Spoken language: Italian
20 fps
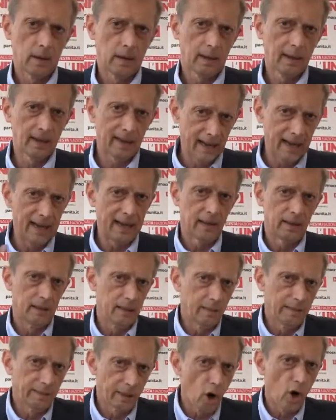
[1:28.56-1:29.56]
che dà
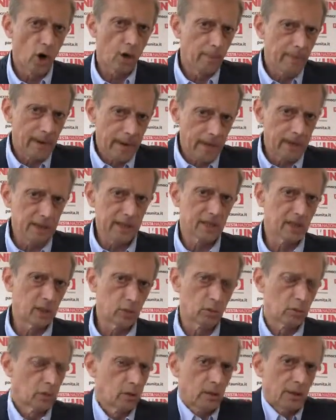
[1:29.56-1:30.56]
forma
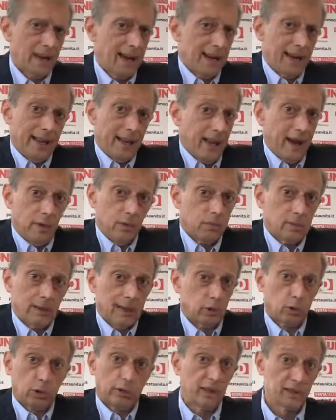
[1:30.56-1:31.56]
istituzionale a un
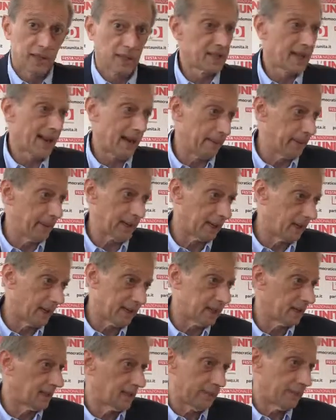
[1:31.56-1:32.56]
dato che c'è già, perché
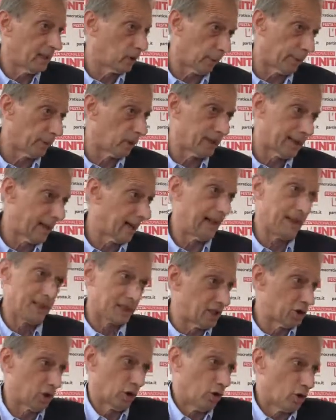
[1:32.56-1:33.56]
le città metropolitane
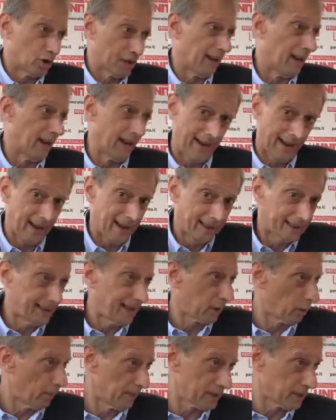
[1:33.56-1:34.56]
esistono già nella
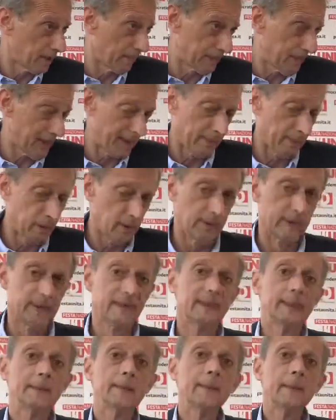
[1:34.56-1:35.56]
realtà, come sappiamo,
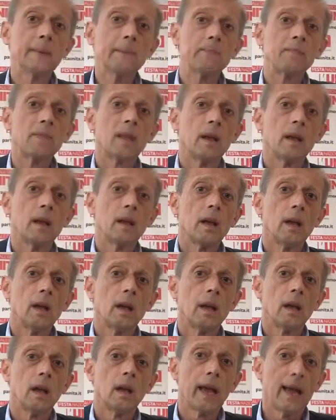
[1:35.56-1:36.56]

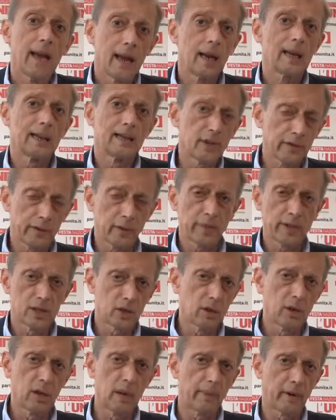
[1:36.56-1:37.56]
e la
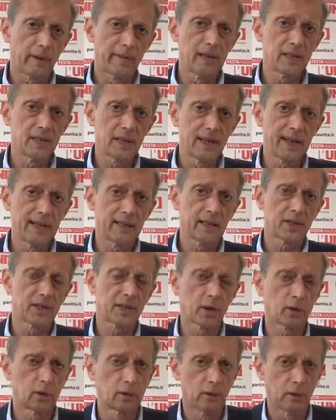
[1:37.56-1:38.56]
trasformazione delle province in enti di
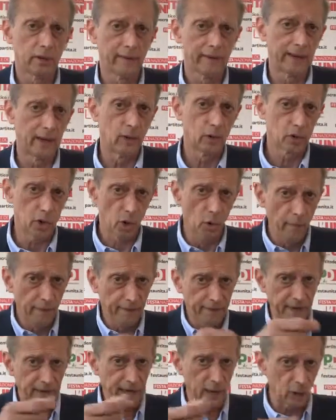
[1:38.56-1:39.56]
secondo livello. C'è un
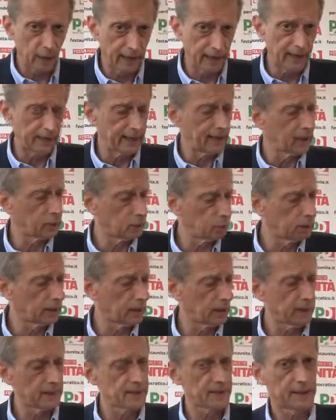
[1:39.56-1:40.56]
filo che lega
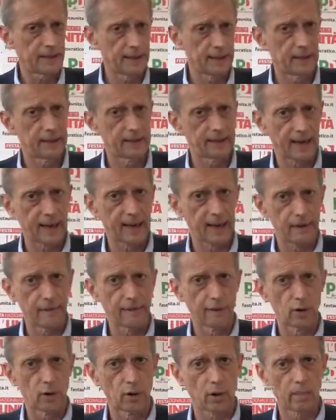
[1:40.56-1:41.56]
tutte queste tre
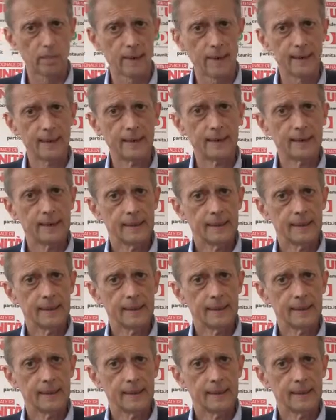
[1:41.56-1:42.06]
riforme